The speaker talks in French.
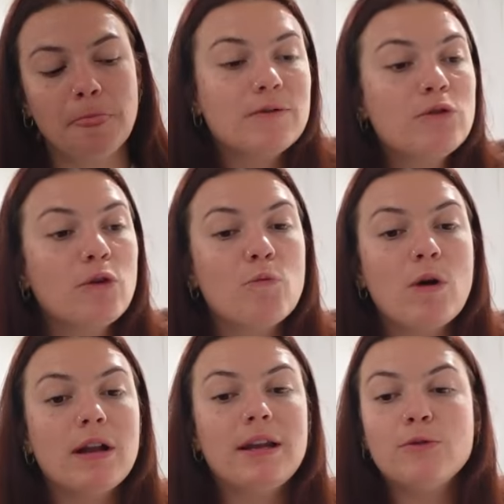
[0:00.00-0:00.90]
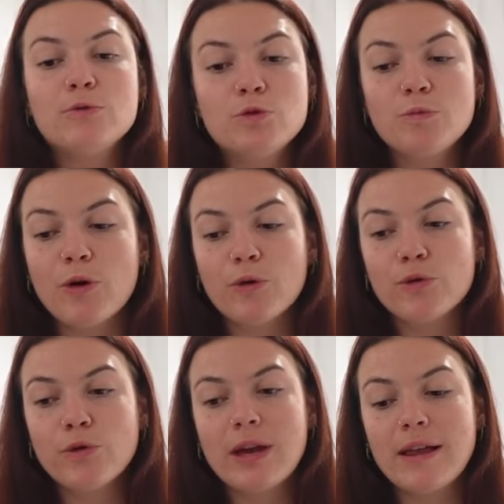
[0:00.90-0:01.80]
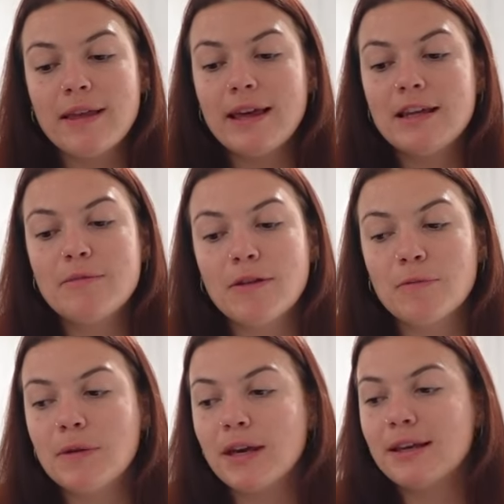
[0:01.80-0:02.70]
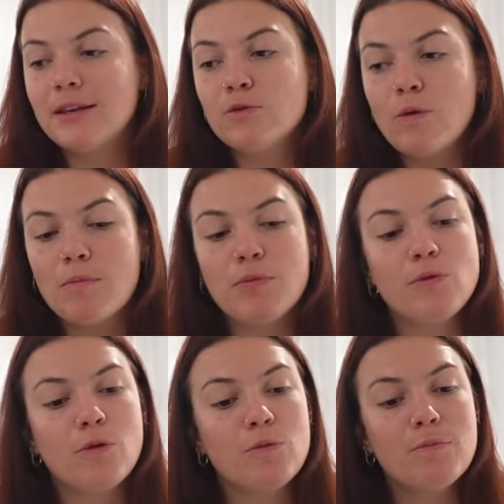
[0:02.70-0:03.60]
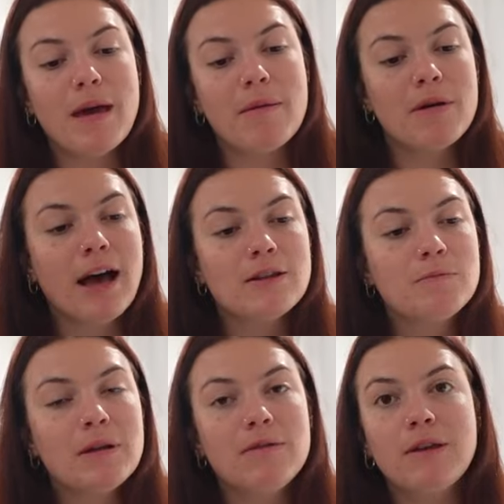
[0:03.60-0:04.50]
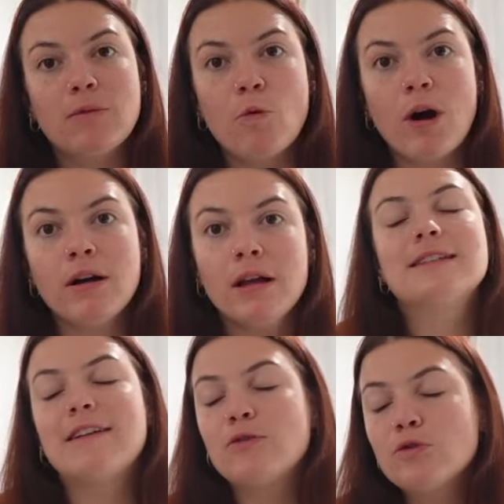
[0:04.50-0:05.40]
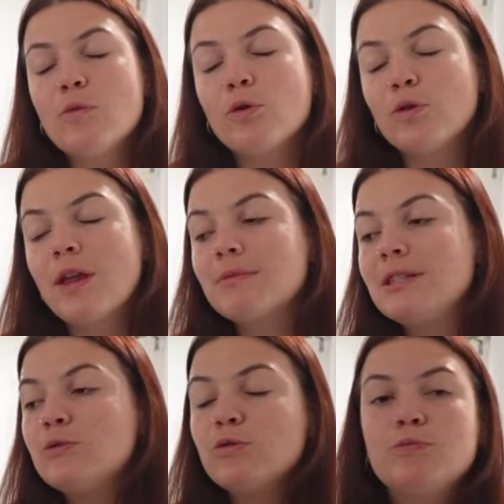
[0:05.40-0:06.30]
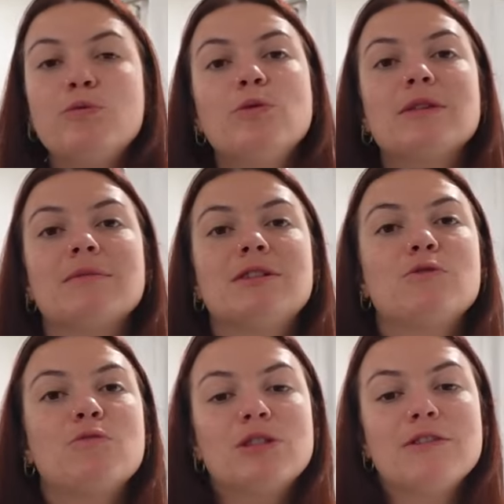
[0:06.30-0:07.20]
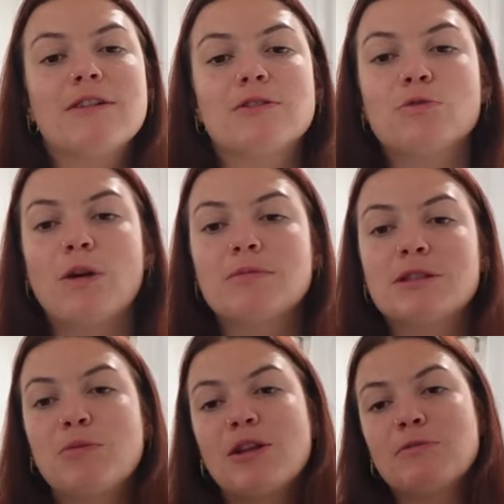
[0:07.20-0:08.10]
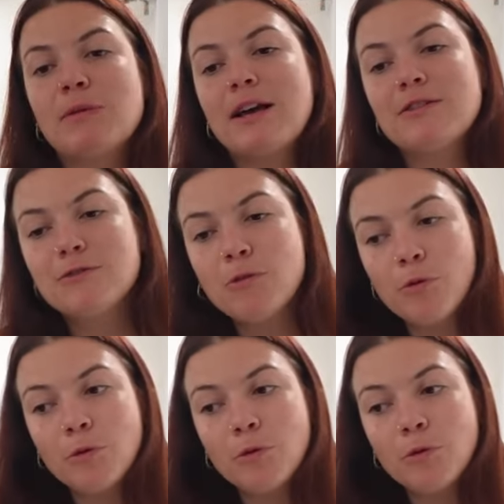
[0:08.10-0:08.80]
J'avoue que moi, les youtubeurs que je regarde et qui m'inspirent et qui sont un peu dans le même aspect de vie que moi, ça va toujours me redonner un petit coup de boost, un petit coup de motivation, un petit peu d'inspiration.